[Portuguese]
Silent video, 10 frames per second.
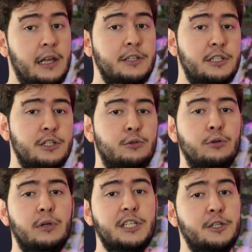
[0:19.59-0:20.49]
E antes de
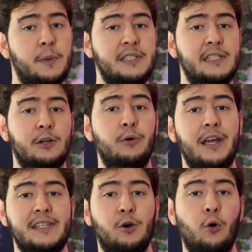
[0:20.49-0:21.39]
tudo, a gente precisa
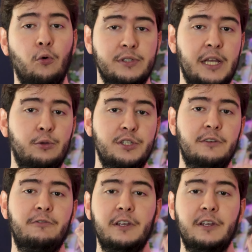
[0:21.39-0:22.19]
conhecer o conceito de